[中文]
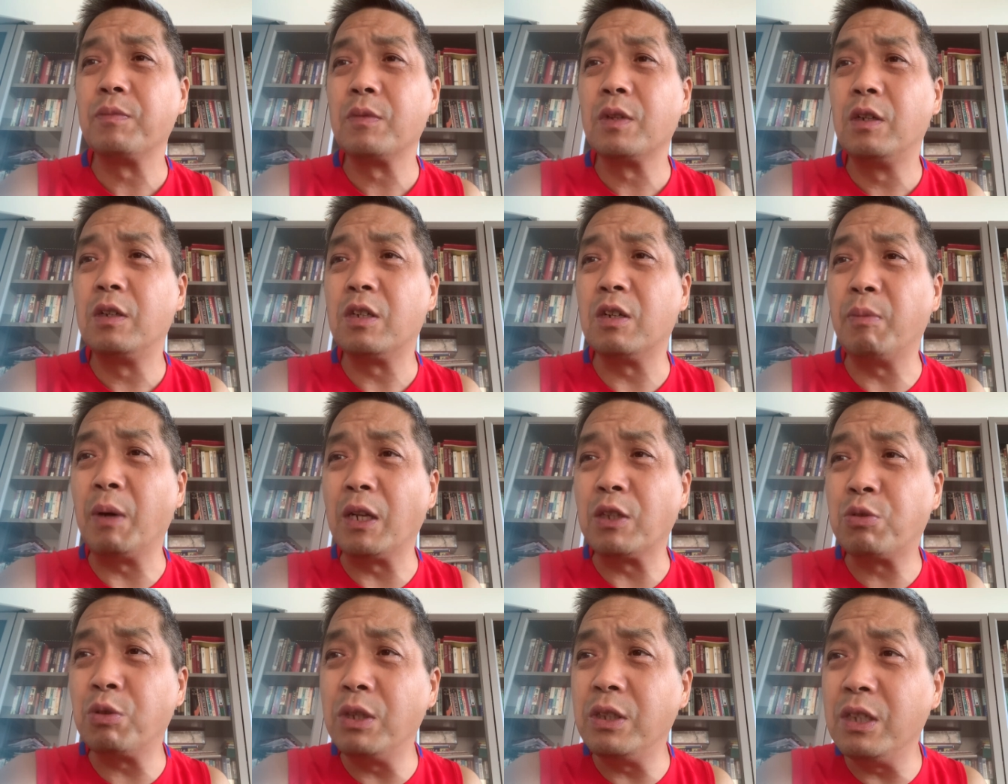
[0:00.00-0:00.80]
是
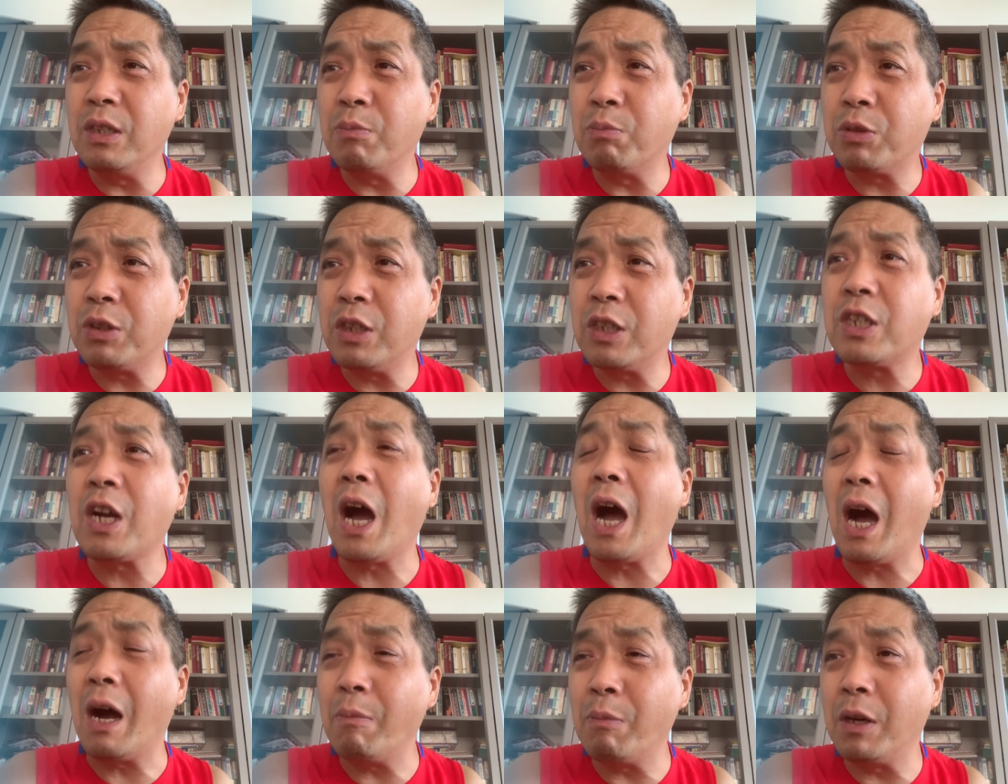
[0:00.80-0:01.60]
吧？最近不是
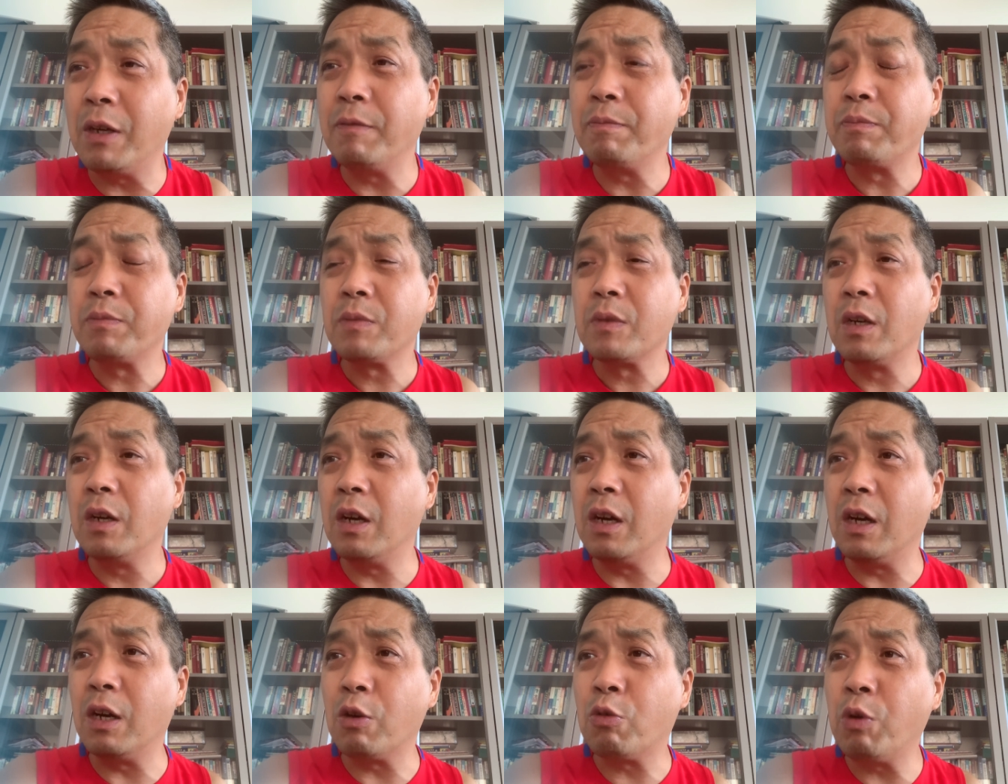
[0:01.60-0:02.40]
查吗？
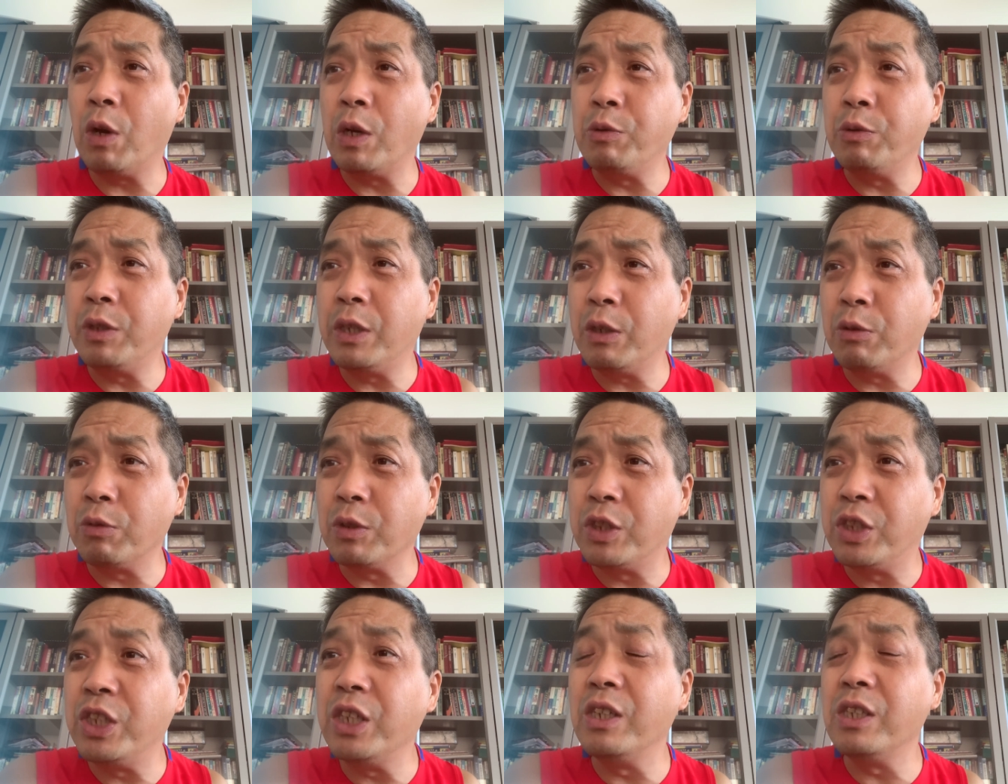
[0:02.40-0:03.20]
啊，关于这
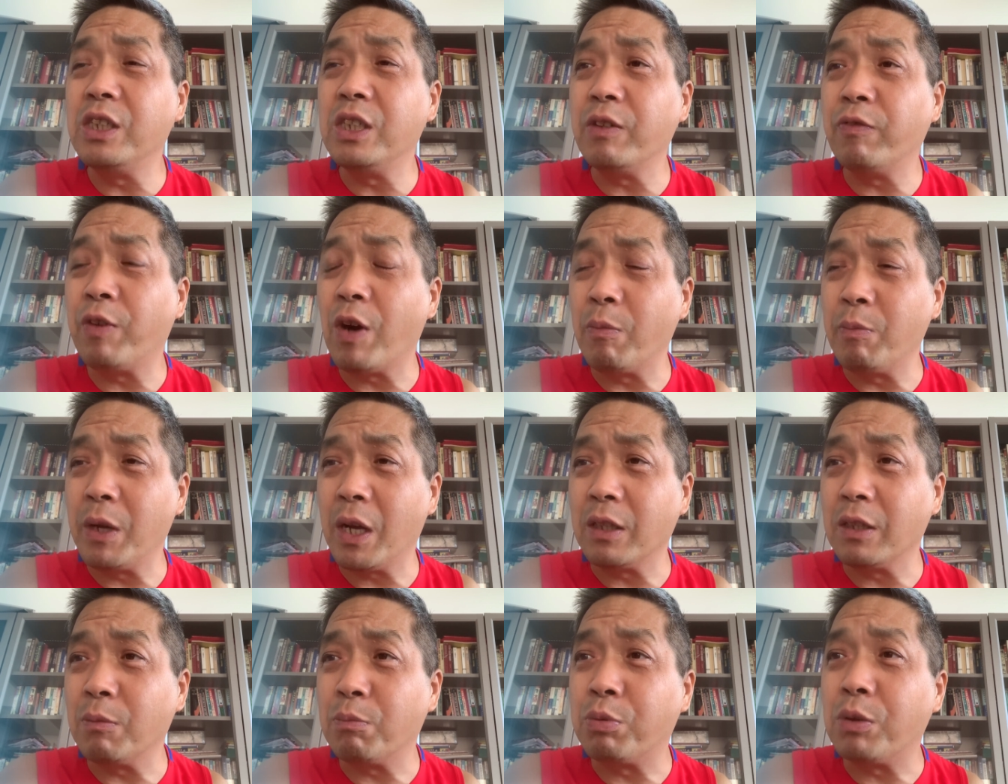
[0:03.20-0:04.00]
种经济方
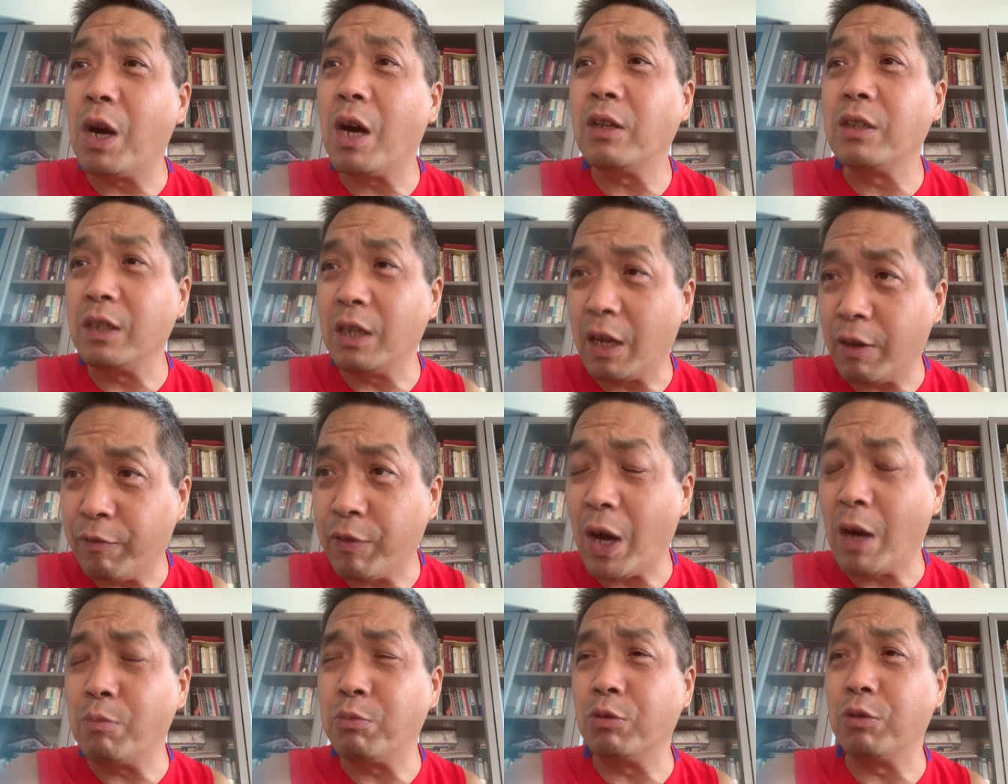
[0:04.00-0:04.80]
面的，不让你来
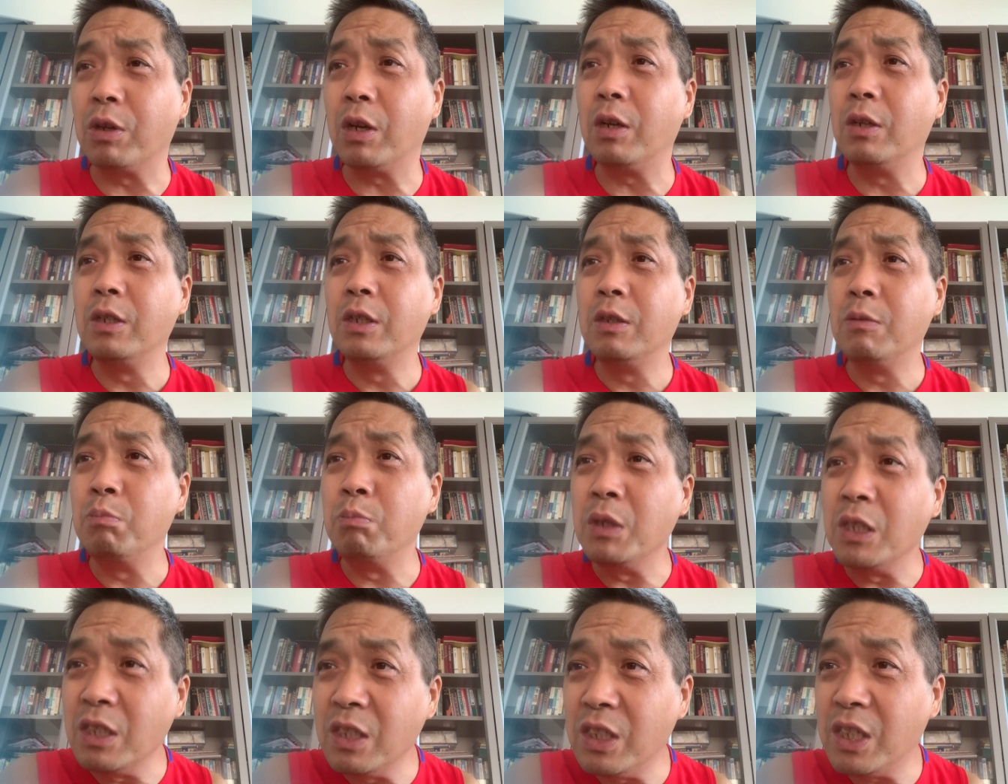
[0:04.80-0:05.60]
发布了。
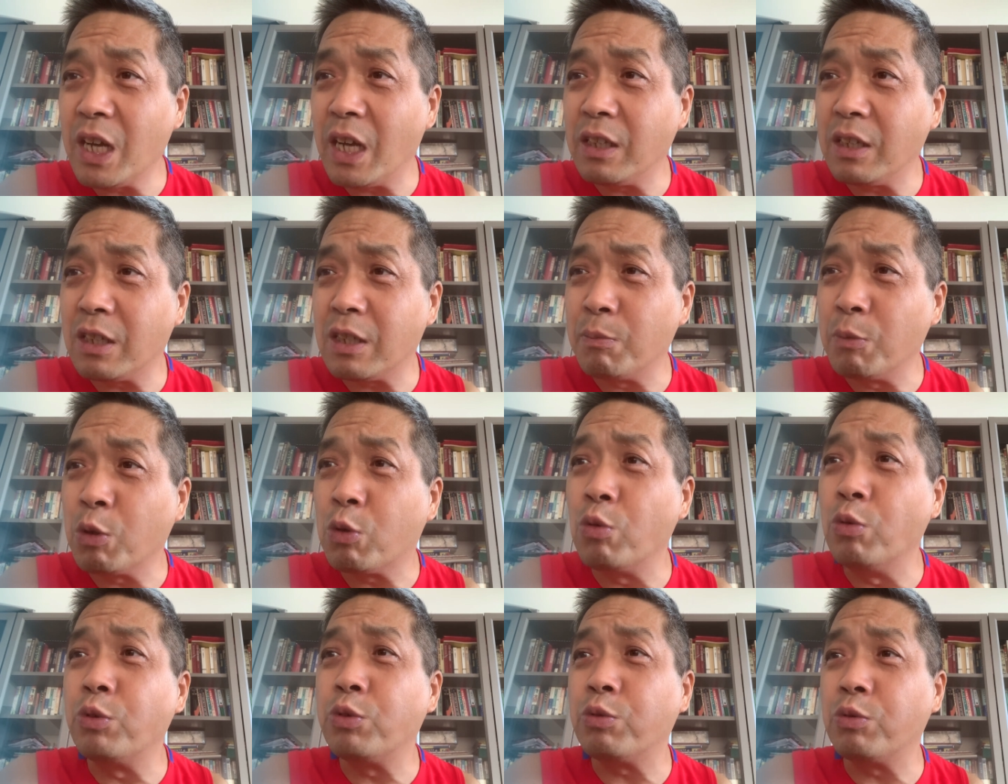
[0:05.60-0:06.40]
民间的什么
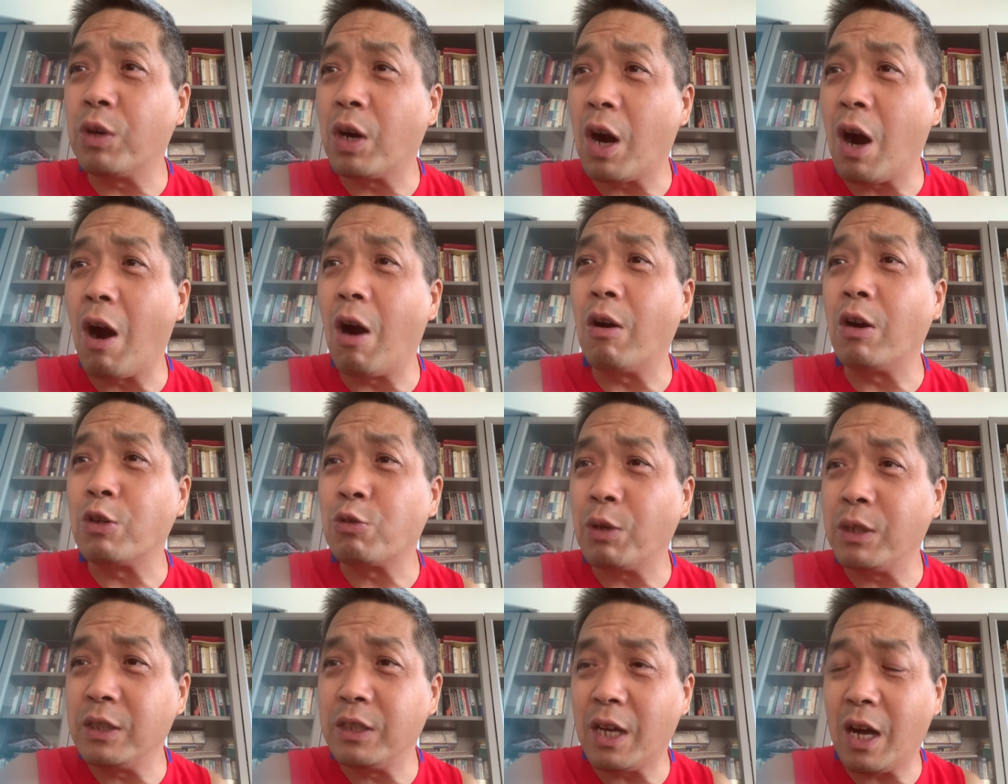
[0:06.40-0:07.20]
公众号、
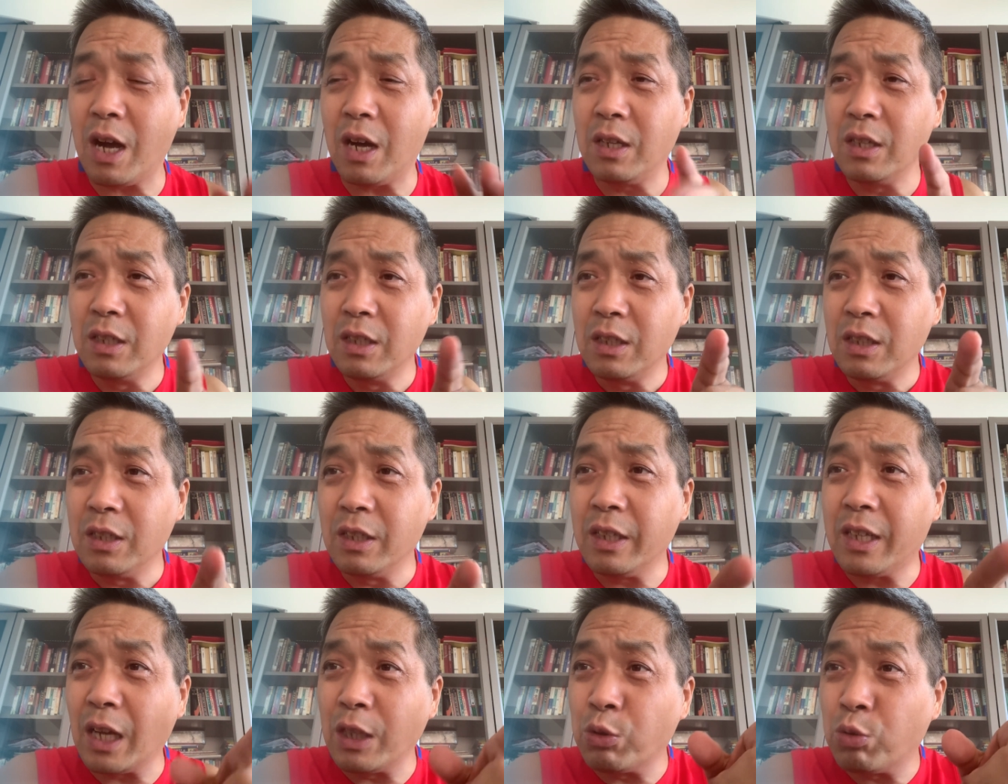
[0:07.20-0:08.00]
专家，
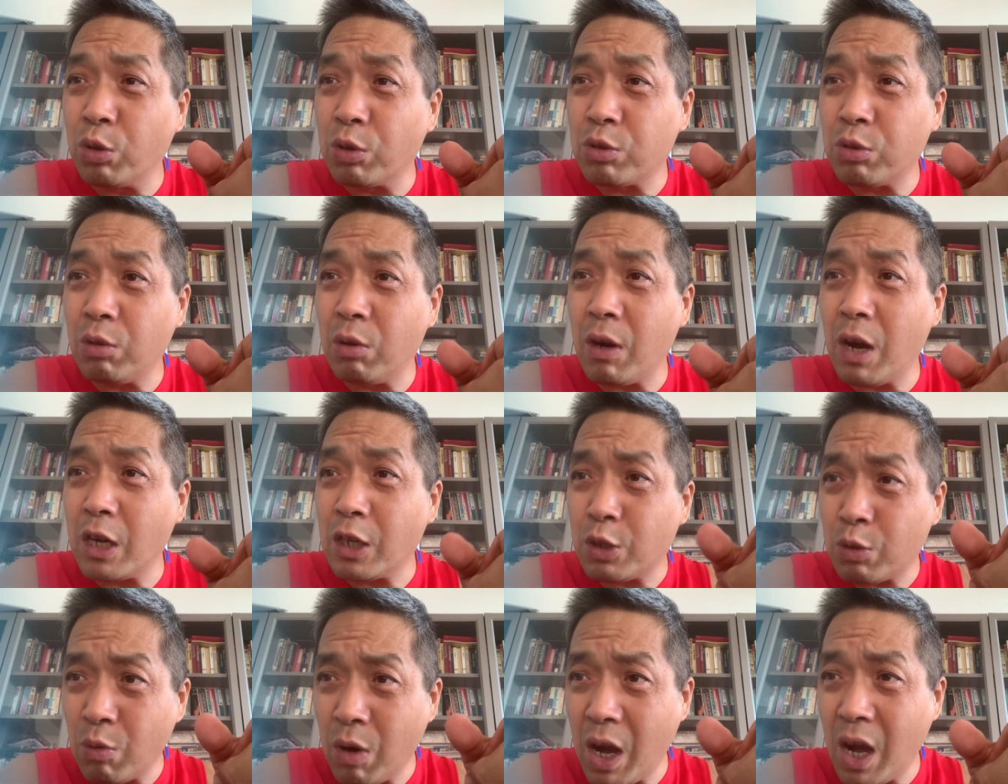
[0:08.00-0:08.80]
你敢多说话，
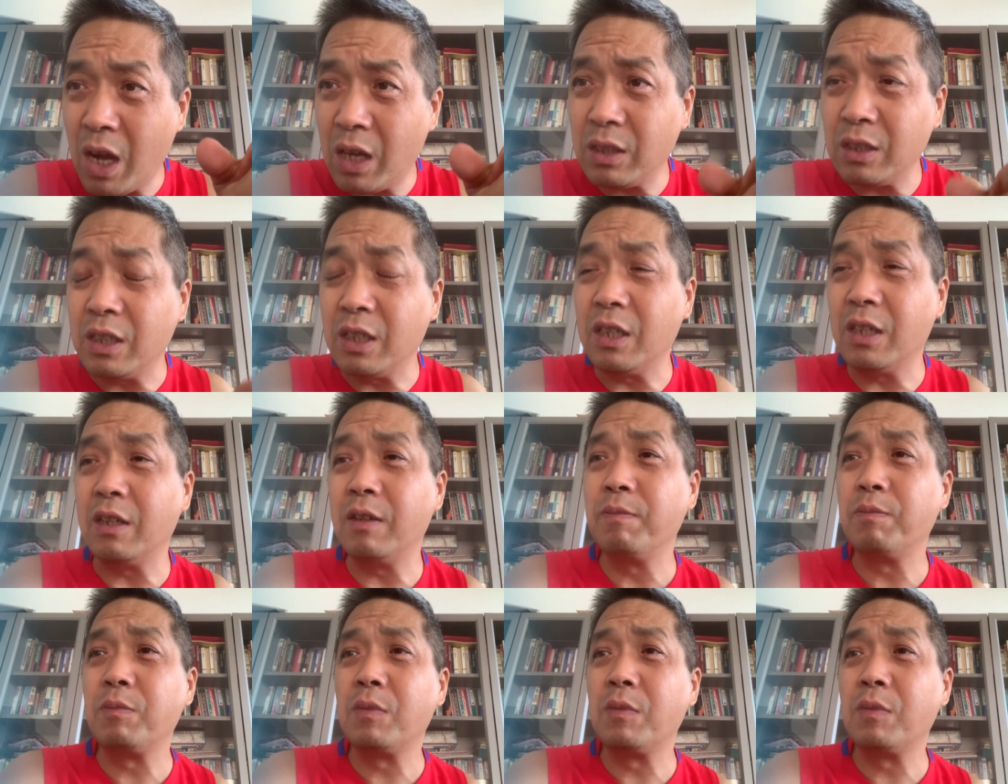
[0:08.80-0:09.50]
抓你！